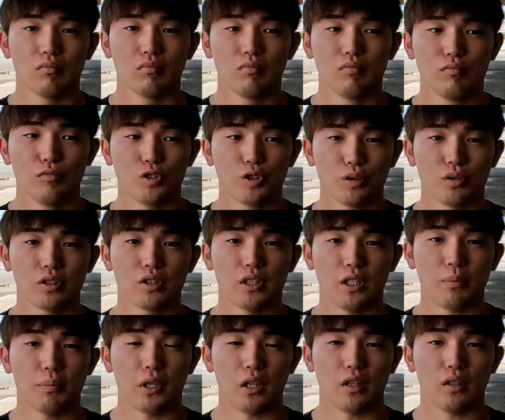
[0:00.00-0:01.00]
うんそうですね
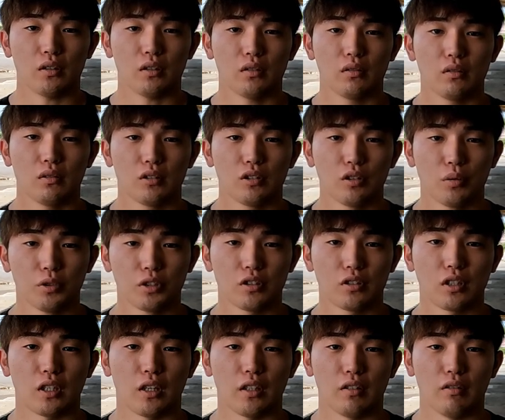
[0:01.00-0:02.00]
やっぱ勝負す
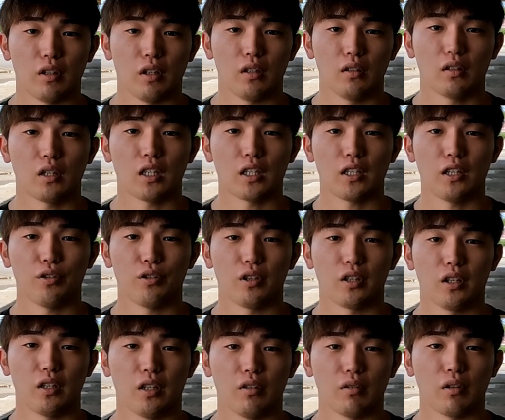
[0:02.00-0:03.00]
るからには勝たないとい
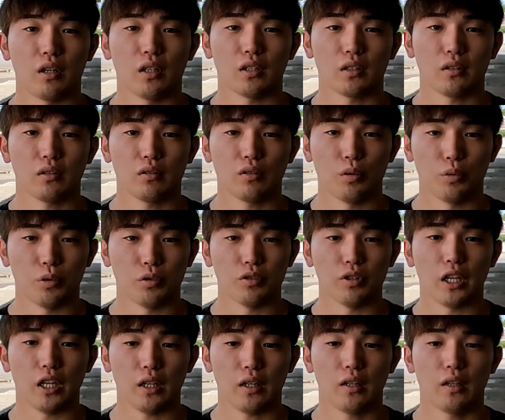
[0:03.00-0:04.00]
けないのは思うん
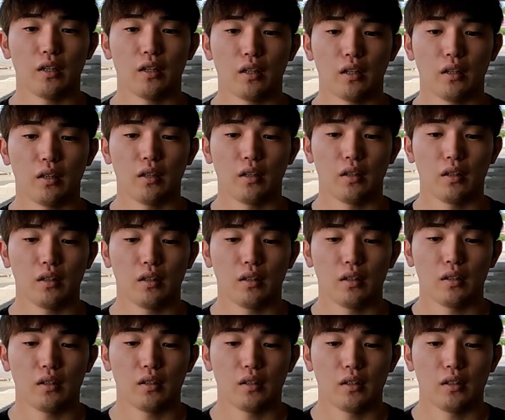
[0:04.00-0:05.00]
で、
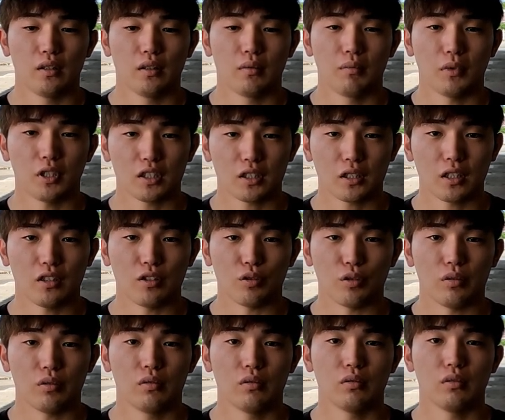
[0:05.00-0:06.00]
まあ、しっかりと
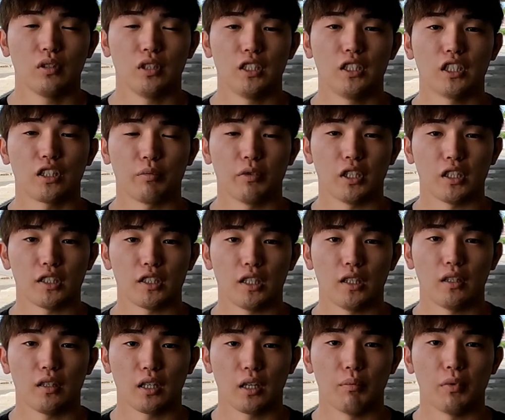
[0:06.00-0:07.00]
1着目指して
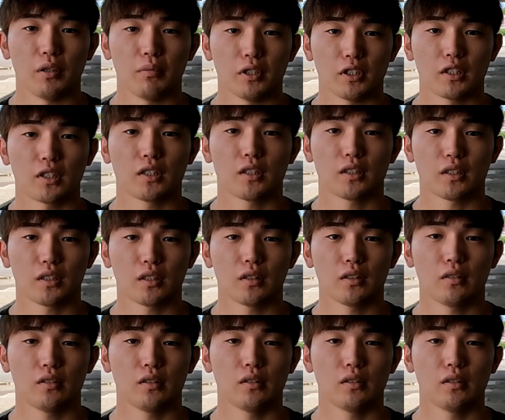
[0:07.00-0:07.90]
頑張ります